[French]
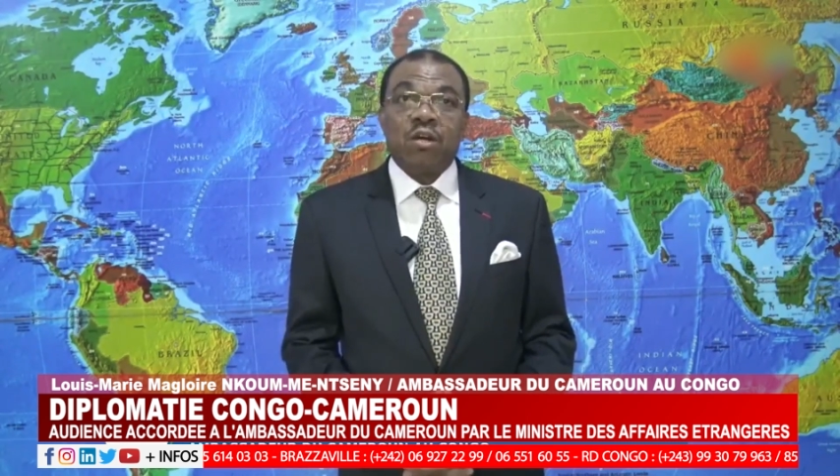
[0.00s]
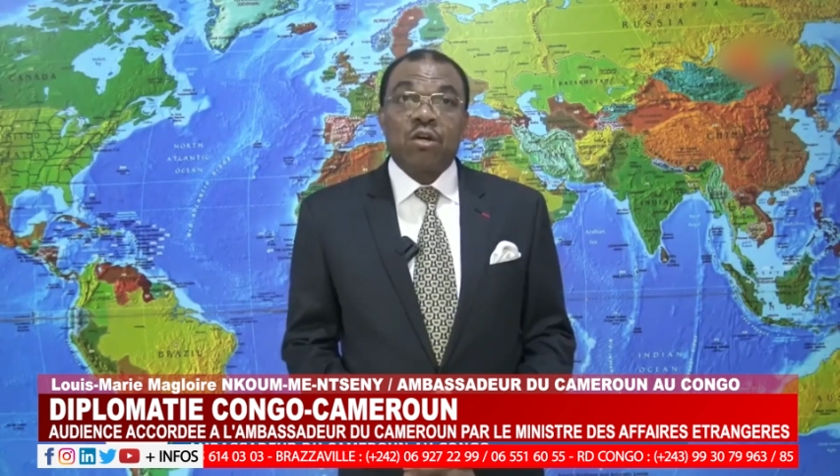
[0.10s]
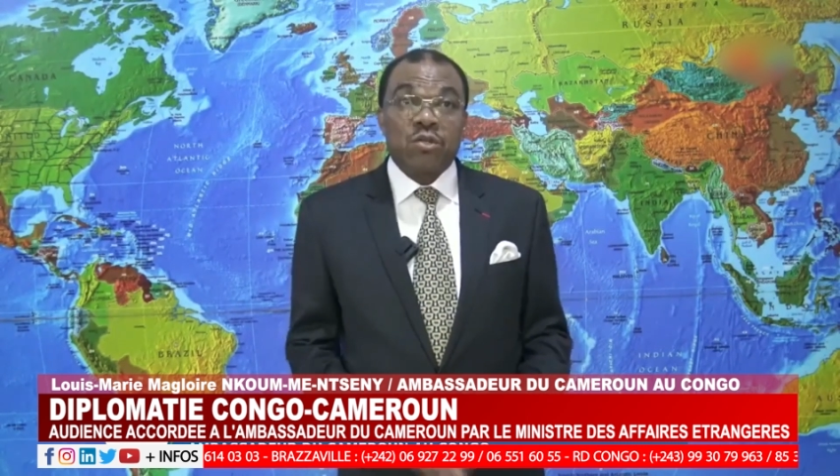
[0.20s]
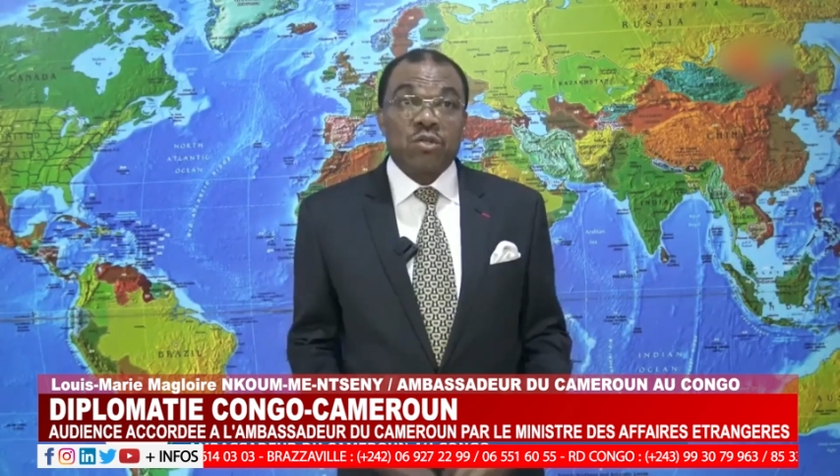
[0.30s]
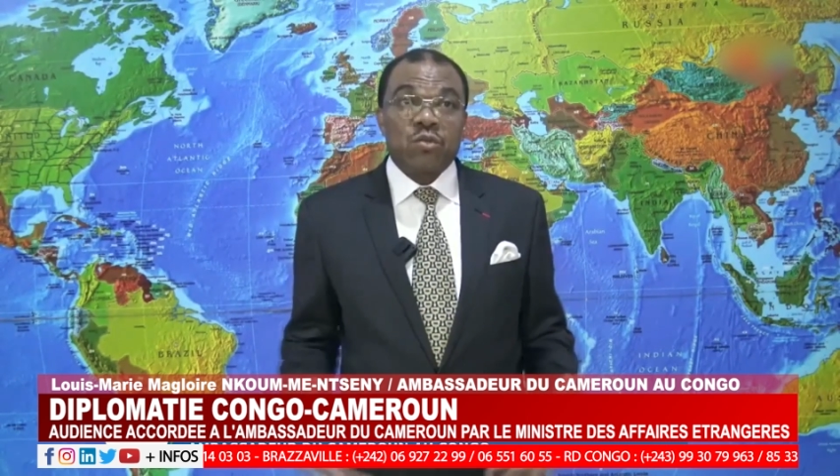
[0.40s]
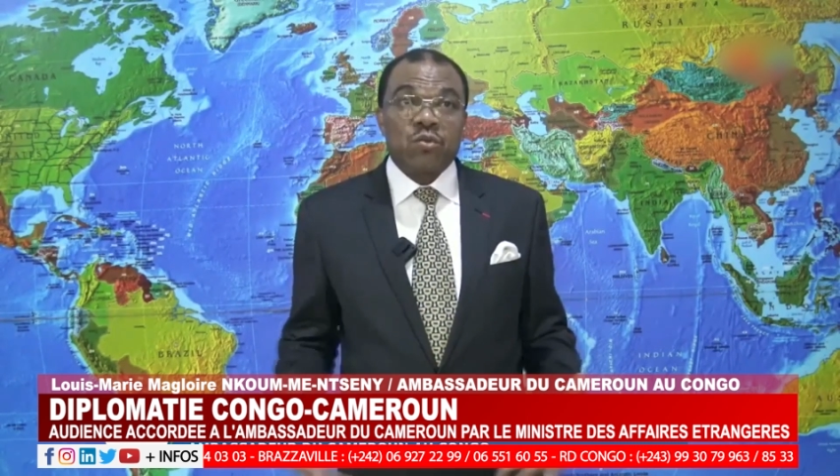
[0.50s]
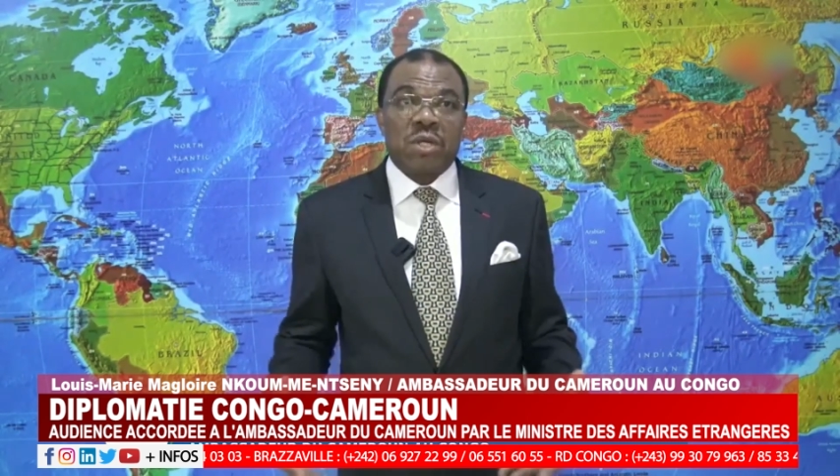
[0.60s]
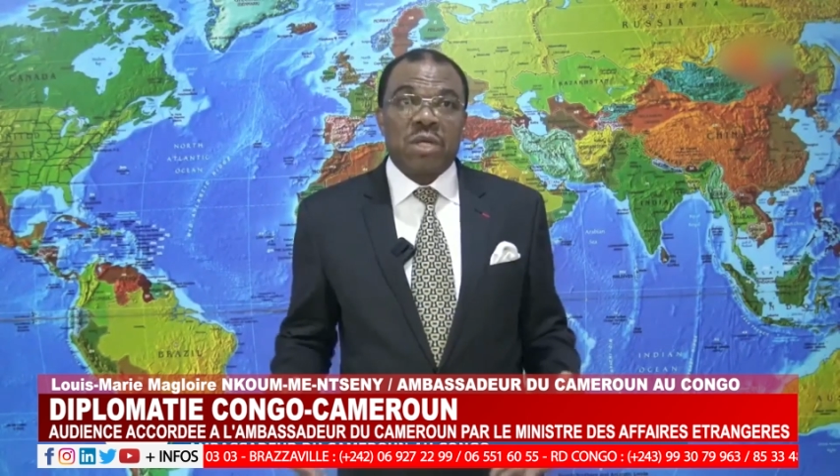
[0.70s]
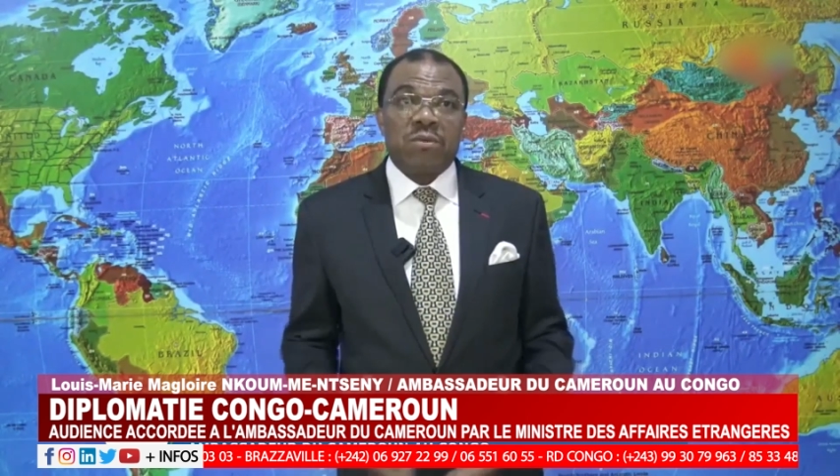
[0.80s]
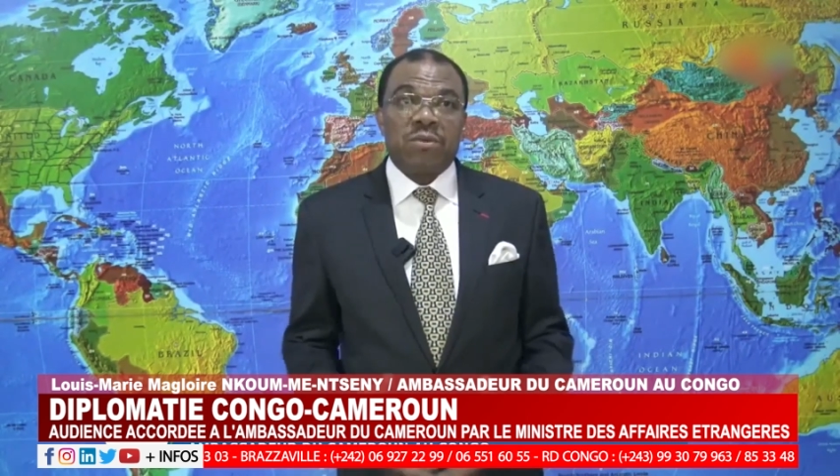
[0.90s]
que ce
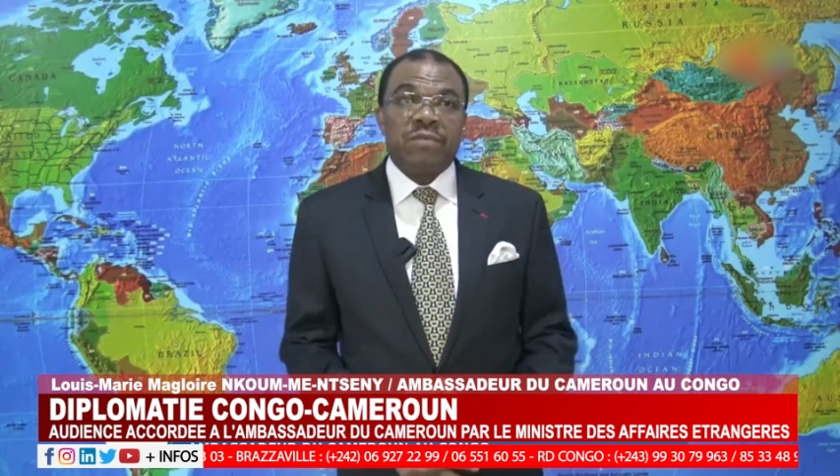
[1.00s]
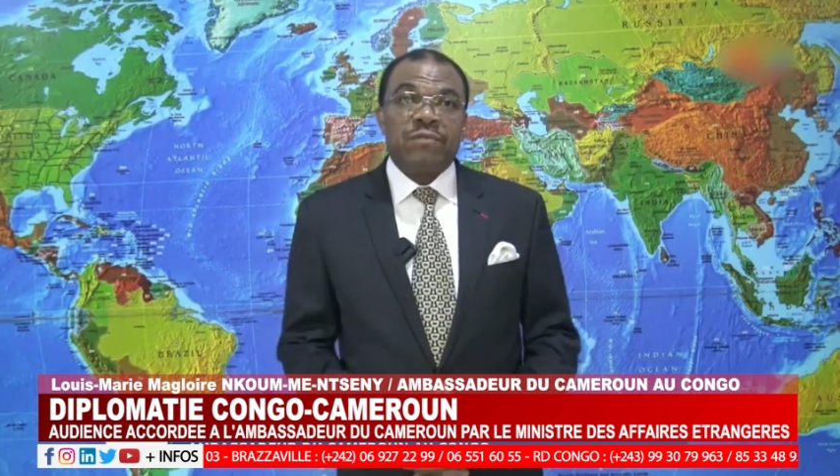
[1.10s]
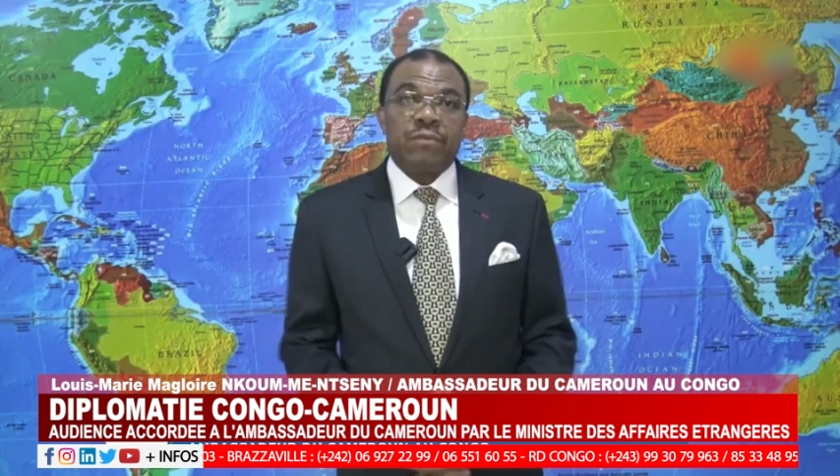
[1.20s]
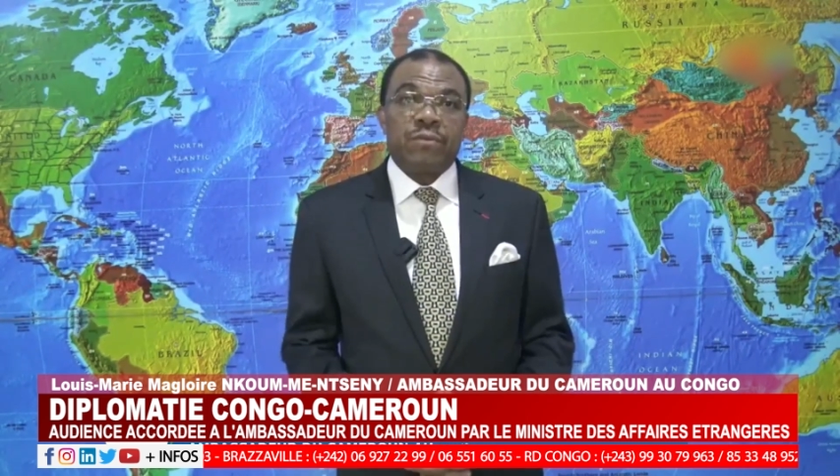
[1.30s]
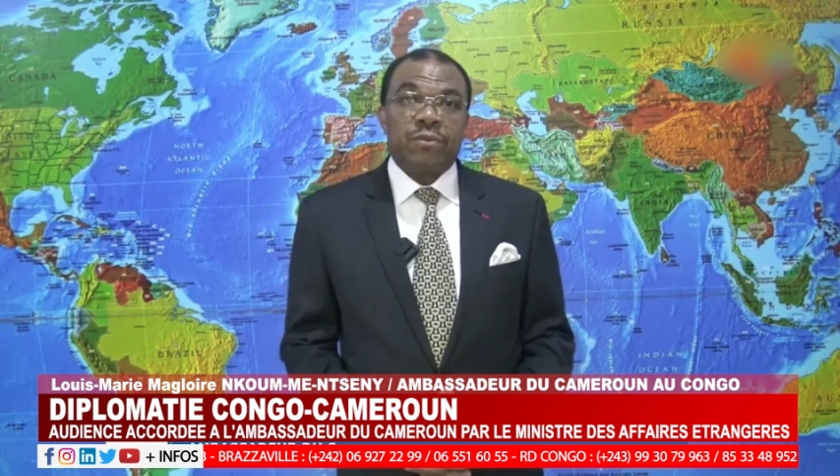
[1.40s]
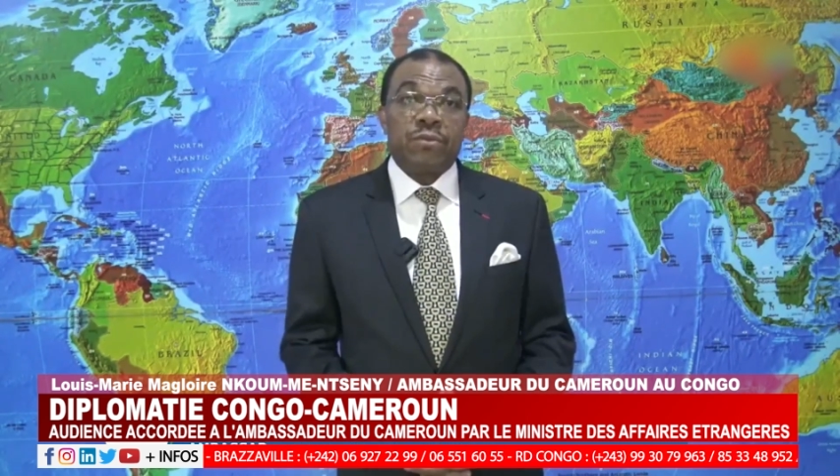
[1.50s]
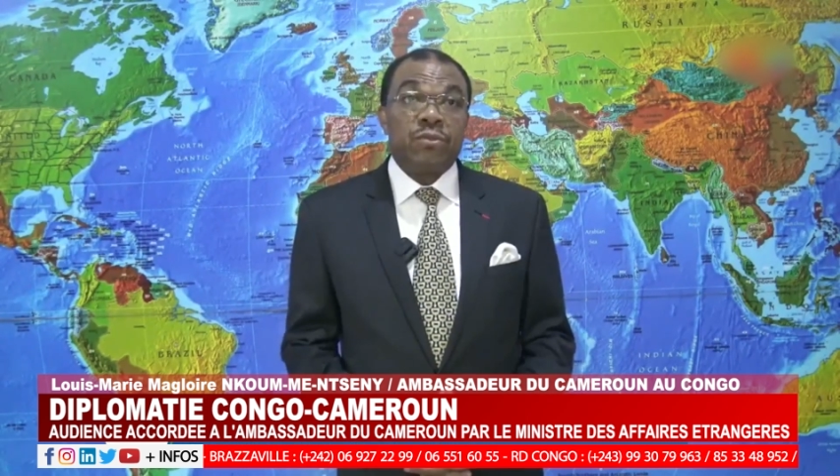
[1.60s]
soit au niveau